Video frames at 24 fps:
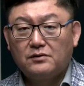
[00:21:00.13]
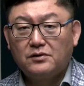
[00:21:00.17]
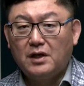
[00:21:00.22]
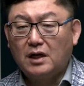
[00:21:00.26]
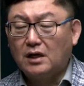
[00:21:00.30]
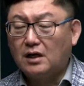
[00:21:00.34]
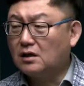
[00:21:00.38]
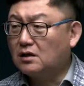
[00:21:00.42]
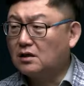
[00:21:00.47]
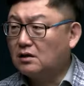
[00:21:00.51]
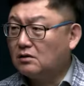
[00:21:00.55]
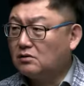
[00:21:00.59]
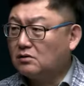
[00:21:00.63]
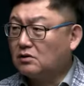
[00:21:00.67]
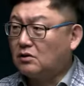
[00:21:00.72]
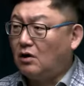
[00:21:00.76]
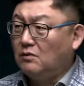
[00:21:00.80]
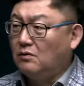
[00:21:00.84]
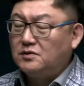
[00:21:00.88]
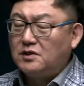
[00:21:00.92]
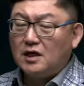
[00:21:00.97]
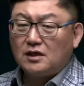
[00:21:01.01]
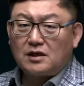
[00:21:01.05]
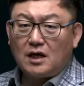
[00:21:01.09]
내가
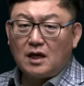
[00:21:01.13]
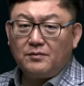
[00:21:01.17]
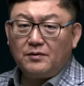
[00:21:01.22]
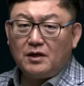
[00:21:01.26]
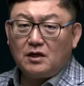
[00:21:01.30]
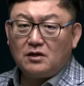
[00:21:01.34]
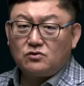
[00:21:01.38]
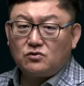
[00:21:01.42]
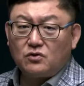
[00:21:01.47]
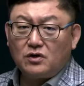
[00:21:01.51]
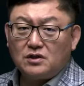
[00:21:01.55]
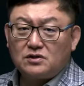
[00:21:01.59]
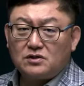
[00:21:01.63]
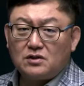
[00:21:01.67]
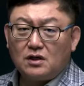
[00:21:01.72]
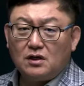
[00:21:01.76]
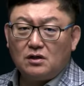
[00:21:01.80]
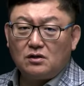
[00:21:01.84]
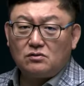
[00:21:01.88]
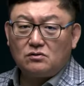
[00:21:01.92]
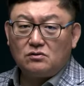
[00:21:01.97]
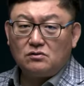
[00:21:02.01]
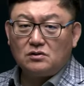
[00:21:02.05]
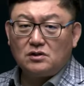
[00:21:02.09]
검찰 캐비넷 속에
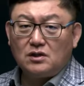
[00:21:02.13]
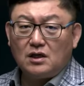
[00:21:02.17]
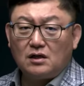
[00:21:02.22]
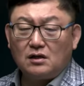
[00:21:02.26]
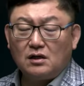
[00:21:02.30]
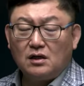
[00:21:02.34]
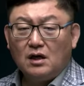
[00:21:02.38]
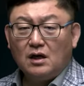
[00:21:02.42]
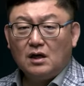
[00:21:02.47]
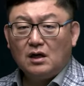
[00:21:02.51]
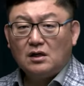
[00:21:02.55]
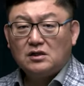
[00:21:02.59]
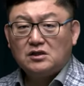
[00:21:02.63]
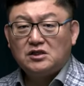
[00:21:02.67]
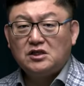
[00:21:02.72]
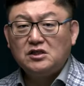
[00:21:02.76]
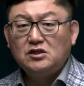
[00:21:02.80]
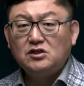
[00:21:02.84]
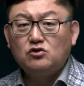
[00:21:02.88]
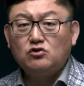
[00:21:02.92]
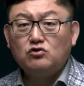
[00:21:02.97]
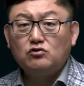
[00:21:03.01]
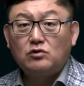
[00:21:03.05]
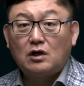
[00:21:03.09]
있어갖고 그냥
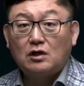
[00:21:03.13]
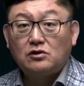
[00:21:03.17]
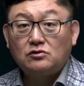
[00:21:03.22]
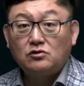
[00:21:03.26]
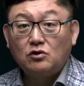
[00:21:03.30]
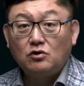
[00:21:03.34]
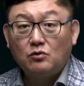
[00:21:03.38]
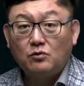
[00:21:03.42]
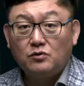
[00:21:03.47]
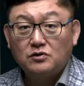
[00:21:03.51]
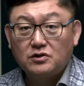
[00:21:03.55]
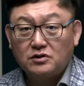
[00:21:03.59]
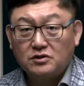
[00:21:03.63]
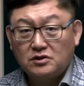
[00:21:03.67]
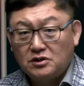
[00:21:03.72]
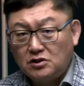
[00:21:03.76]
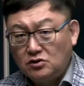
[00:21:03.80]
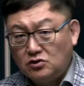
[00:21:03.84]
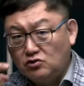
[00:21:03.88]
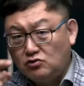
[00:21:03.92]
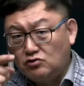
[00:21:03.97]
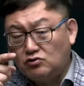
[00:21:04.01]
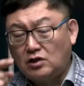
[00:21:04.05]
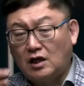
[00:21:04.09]
신준호 같은 경우 보세요.
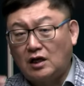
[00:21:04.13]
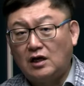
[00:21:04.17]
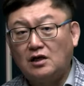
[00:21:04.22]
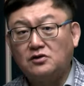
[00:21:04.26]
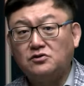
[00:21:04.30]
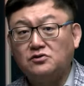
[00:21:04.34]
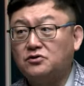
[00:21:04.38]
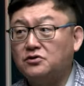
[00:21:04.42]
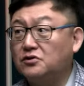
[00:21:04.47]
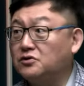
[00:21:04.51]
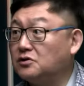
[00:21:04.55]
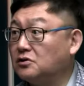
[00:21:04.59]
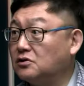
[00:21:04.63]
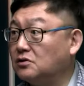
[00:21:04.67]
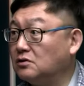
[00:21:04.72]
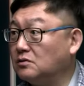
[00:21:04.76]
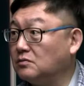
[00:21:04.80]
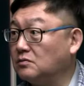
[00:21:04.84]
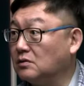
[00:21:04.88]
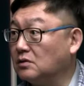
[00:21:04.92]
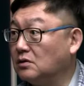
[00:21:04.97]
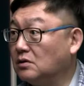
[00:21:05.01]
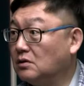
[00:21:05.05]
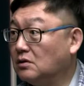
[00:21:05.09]
신준호 달라졌어요
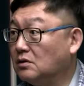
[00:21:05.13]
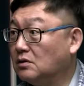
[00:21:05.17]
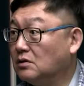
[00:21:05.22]
지금.